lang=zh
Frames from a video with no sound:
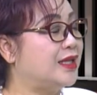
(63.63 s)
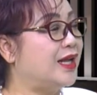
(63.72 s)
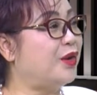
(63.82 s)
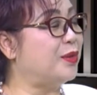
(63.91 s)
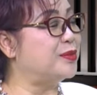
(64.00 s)

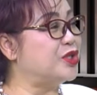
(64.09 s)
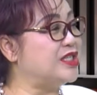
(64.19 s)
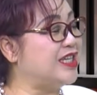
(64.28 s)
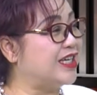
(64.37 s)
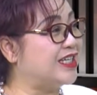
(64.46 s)
当然，最
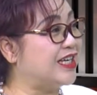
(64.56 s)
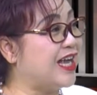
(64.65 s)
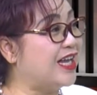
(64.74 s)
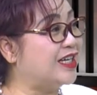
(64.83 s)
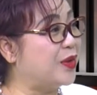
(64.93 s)
近也可以
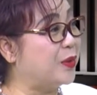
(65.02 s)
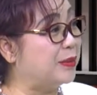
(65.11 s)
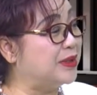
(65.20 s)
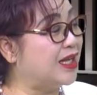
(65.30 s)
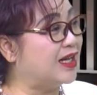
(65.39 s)
看到，我
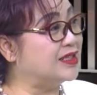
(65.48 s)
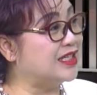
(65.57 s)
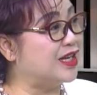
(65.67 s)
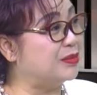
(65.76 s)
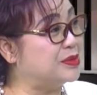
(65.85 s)
们的
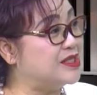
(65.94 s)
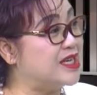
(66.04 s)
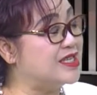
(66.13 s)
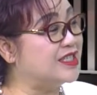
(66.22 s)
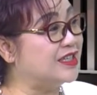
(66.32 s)
特朗普
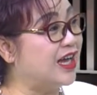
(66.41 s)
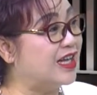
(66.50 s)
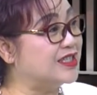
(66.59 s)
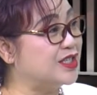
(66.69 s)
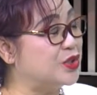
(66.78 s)
先生
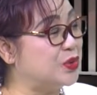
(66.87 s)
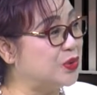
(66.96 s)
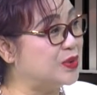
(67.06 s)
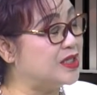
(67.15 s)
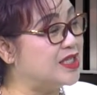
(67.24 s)
哈，这个总
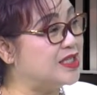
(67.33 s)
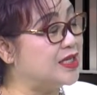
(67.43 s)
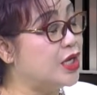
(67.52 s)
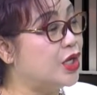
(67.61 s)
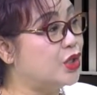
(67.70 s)
统先
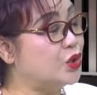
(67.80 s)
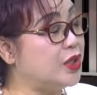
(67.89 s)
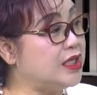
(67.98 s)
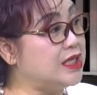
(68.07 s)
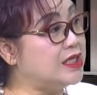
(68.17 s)
生做
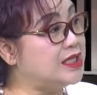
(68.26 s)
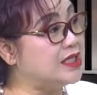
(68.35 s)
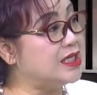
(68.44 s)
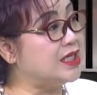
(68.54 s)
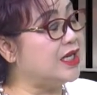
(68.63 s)
了一
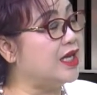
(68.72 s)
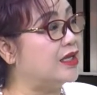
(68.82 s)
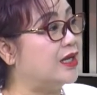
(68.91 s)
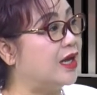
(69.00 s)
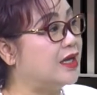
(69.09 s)
系列
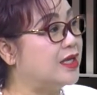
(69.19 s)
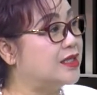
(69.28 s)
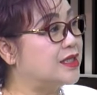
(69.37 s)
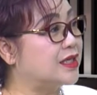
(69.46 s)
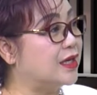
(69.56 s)
的
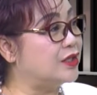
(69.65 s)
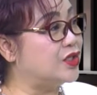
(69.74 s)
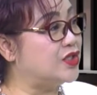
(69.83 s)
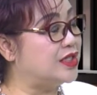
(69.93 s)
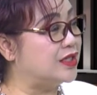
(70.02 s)
这个
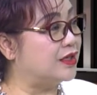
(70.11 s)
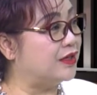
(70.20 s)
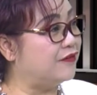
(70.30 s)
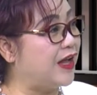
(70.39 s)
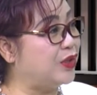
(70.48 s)
就是
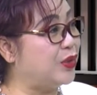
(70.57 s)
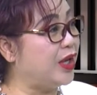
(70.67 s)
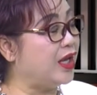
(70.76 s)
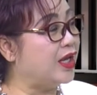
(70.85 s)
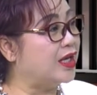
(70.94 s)
反
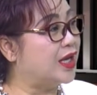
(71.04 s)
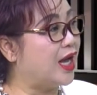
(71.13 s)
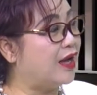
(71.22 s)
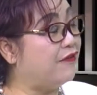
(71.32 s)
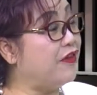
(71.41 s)
对。
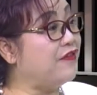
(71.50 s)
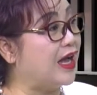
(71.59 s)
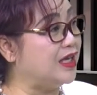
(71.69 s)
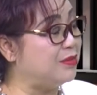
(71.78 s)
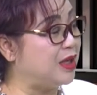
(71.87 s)
啊，非
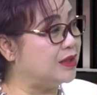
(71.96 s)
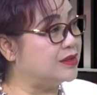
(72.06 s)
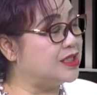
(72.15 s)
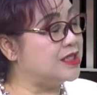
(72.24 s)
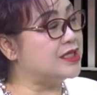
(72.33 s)
法移民，
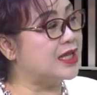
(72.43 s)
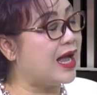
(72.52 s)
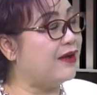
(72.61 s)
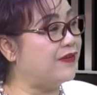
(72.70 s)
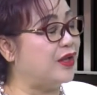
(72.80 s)
其实
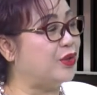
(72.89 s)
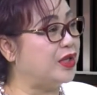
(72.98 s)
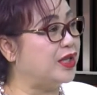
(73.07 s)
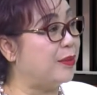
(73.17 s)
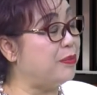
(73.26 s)
他反
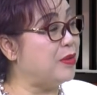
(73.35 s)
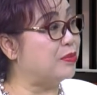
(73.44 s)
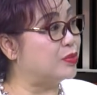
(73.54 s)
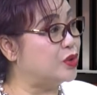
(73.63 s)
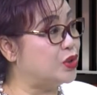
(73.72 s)
对的并
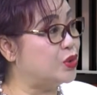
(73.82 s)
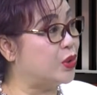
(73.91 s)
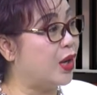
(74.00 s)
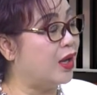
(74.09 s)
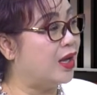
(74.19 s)
不是
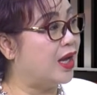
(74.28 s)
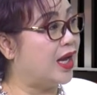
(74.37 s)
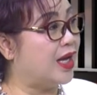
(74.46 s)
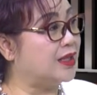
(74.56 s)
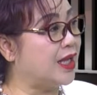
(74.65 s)
说
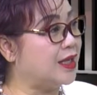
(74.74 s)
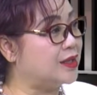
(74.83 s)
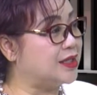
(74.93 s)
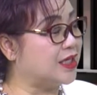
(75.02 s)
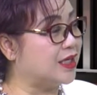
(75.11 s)
啊，对
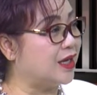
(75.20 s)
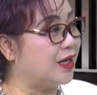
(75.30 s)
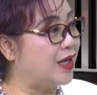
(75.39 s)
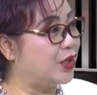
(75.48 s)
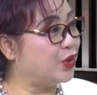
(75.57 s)
这
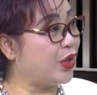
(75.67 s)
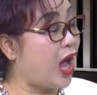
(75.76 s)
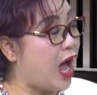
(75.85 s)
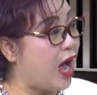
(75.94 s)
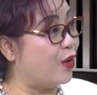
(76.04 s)
个对
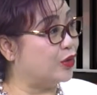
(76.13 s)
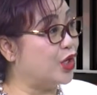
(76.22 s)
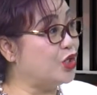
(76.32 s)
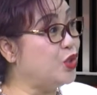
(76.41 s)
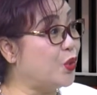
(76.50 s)
好
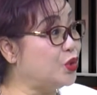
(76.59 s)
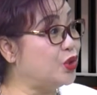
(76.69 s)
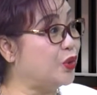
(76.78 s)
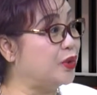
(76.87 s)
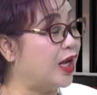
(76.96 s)
的、优
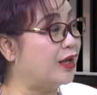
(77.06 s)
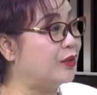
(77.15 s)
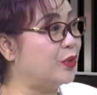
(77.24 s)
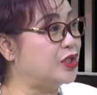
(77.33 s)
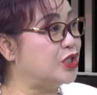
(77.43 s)
秀的，
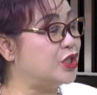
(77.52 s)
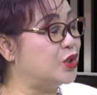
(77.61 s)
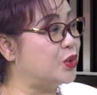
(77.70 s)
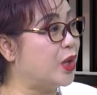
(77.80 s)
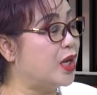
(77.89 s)
或者是
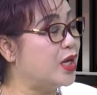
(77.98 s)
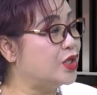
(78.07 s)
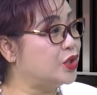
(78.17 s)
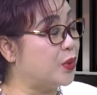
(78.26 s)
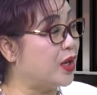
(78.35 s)
说
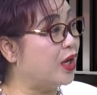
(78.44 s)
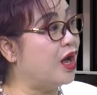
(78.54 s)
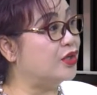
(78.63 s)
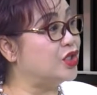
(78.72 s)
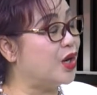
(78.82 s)
受过很
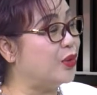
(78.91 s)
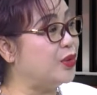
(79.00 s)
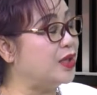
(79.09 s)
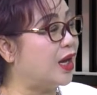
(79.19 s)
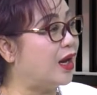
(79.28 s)
好教
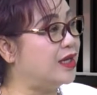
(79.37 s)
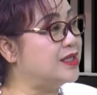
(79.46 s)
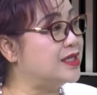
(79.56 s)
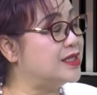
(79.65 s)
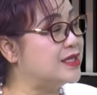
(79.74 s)
育的，而
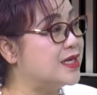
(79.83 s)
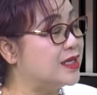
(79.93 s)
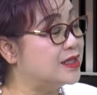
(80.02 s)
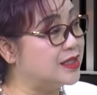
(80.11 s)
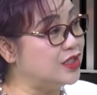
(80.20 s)
且是
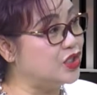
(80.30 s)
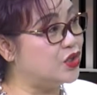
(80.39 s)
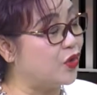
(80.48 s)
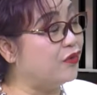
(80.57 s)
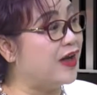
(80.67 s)
遵纪
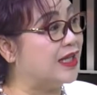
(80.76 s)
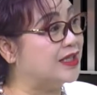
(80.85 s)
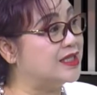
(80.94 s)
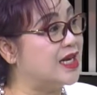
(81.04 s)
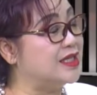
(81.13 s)
守法
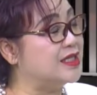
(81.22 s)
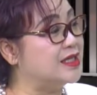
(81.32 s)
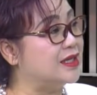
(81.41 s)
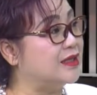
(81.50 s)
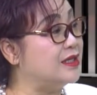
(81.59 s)
的这样一些
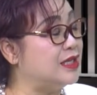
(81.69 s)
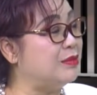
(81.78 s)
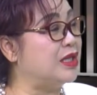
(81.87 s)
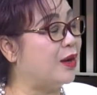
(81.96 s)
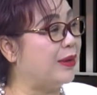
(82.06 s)
人移
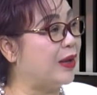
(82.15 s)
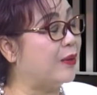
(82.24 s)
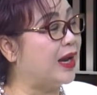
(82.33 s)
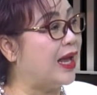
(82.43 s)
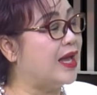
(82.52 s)
民到美
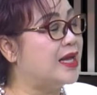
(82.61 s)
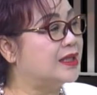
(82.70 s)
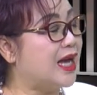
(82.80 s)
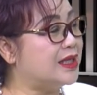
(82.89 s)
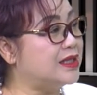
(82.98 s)
国来。
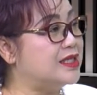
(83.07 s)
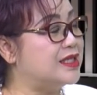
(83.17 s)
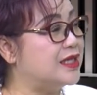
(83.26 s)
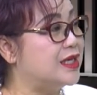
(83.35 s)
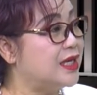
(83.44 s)
他其
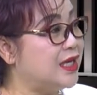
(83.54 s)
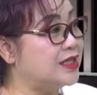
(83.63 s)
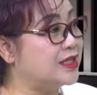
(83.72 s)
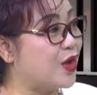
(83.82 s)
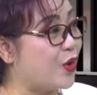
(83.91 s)
实
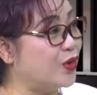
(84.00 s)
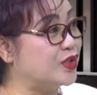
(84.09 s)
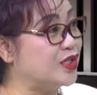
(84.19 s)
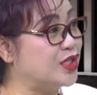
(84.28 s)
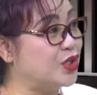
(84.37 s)
一直口口
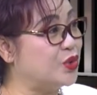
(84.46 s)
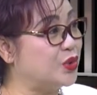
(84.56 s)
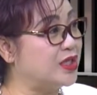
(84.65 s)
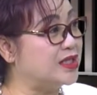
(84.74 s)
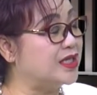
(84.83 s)
声声
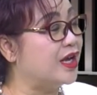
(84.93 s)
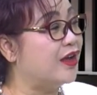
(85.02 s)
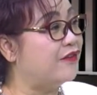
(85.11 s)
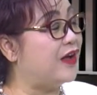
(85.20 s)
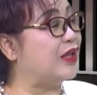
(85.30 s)
说的是
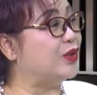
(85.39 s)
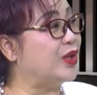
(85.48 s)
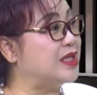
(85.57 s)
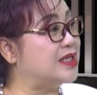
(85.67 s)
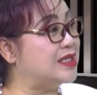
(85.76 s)
反
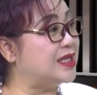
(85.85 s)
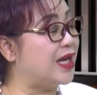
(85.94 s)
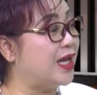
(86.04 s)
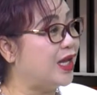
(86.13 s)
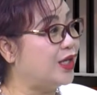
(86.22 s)
对这
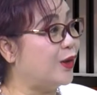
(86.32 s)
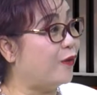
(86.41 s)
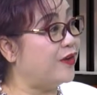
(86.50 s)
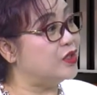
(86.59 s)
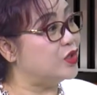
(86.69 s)
些有
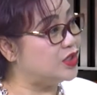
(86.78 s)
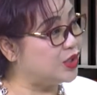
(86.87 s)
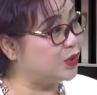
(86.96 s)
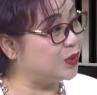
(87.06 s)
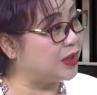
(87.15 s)
犯罪
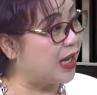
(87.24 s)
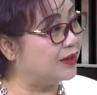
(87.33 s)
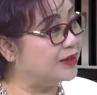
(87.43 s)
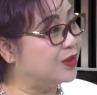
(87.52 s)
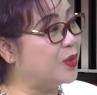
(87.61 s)
记录的，
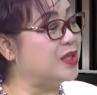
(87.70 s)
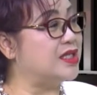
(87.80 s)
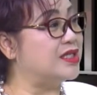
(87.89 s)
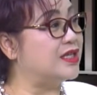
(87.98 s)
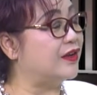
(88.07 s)
或
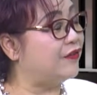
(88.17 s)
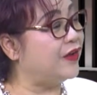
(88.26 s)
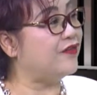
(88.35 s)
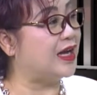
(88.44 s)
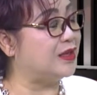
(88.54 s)
者是
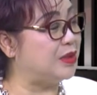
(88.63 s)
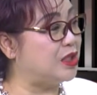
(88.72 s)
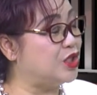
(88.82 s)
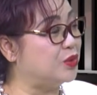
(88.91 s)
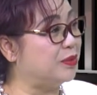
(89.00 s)
非法移民
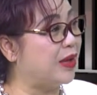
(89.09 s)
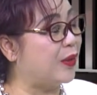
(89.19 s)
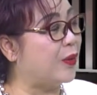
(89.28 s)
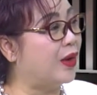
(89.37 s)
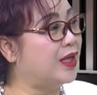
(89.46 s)
进入美
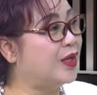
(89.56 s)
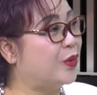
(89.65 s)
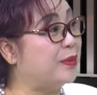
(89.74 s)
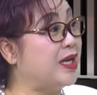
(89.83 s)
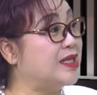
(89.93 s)
国。
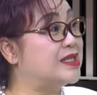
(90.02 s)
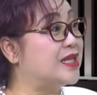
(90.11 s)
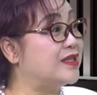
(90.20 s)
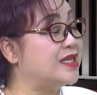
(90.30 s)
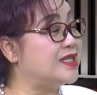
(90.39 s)
我们也知
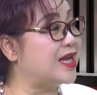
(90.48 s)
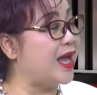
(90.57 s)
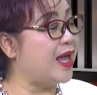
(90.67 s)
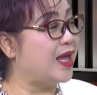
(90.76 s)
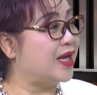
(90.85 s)
道现
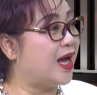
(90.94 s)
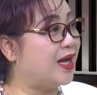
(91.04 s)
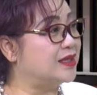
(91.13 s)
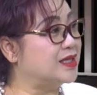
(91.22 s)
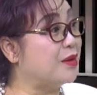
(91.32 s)
在
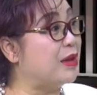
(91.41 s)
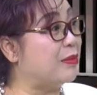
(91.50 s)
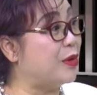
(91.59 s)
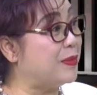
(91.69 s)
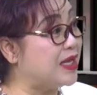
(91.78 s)
啊，这个美
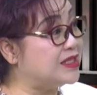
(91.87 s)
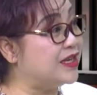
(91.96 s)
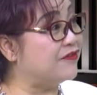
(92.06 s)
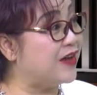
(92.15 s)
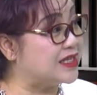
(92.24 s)
墨边
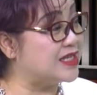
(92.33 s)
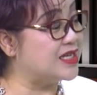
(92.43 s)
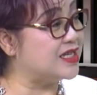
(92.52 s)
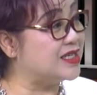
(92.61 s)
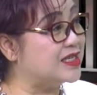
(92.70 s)
界发生
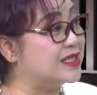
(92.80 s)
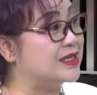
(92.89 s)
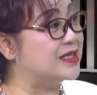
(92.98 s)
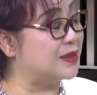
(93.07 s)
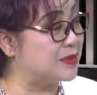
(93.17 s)
了一些什
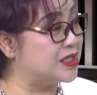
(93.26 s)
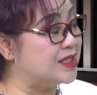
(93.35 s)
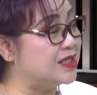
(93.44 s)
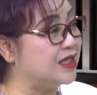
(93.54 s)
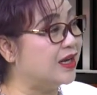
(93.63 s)
什么
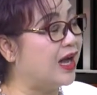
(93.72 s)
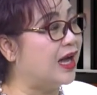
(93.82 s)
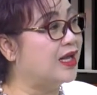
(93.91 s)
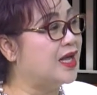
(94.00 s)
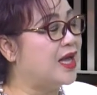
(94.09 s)
事情
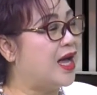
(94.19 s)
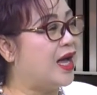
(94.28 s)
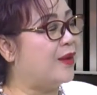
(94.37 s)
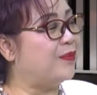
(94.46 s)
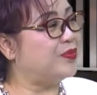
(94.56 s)
哈
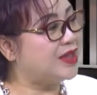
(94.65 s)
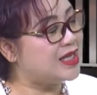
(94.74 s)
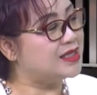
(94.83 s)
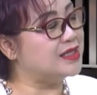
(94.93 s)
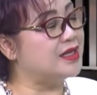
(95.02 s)
啊，
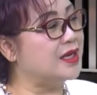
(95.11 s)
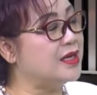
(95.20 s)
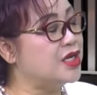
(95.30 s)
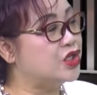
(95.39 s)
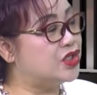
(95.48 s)
但是呢，
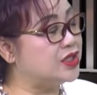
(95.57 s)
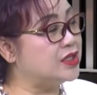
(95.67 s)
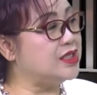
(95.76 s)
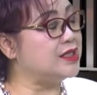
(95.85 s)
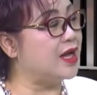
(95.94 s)
实
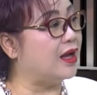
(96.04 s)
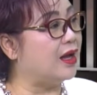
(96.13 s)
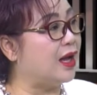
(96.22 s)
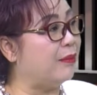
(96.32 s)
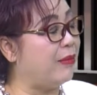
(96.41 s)
际上
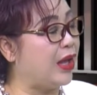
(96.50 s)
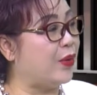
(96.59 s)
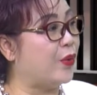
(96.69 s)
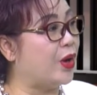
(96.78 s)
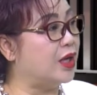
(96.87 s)
哈，美
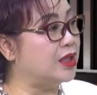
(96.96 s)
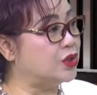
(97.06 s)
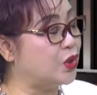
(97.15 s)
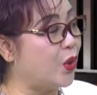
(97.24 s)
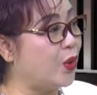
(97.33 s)
国
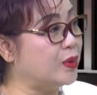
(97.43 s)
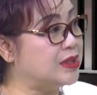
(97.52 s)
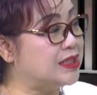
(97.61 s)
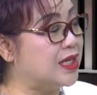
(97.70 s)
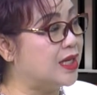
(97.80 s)
从
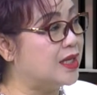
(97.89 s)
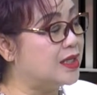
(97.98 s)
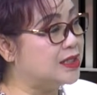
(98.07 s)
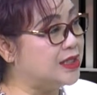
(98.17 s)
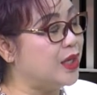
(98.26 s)
这
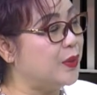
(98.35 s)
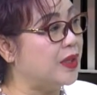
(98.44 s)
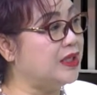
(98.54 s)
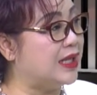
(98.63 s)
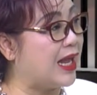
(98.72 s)
建
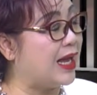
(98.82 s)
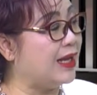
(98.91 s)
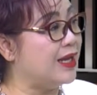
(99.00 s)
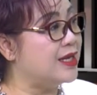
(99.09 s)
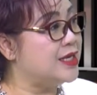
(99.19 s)
国以
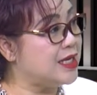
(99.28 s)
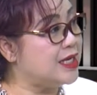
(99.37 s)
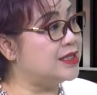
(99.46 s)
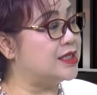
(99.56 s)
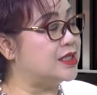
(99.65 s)
来
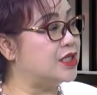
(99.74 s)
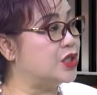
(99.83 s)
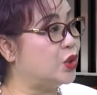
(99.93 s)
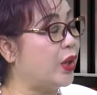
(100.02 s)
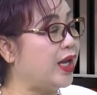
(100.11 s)
一直是
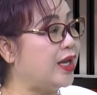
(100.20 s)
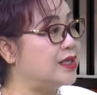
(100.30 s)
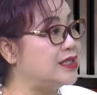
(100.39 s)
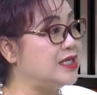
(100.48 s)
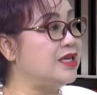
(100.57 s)
对
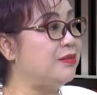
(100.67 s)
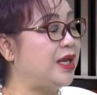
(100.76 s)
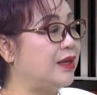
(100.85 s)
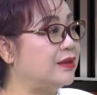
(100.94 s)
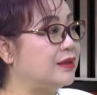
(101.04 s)
新移
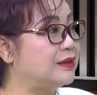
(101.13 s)
民。